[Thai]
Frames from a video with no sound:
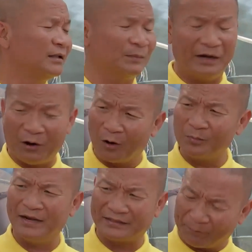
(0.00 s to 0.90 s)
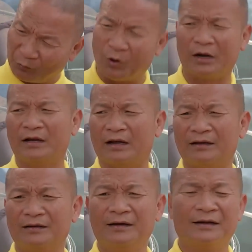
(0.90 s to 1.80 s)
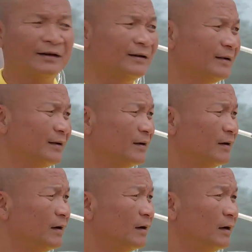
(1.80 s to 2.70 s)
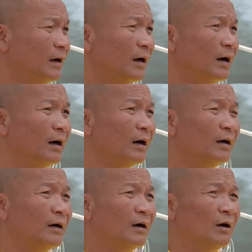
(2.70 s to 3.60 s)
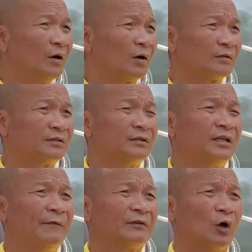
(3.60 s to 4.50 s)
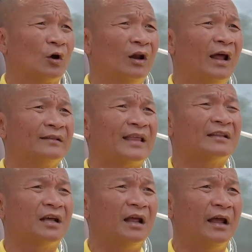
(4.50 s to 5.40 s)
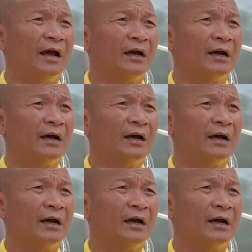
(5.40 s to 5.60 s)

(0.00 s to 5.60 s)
ยังไม่ได้หอนไม่ได้จับตัวเลยเนี่ยมีอะไรรับขวัญหลานก็ซื้อที่ไป200 ไร่ใต้ทะเล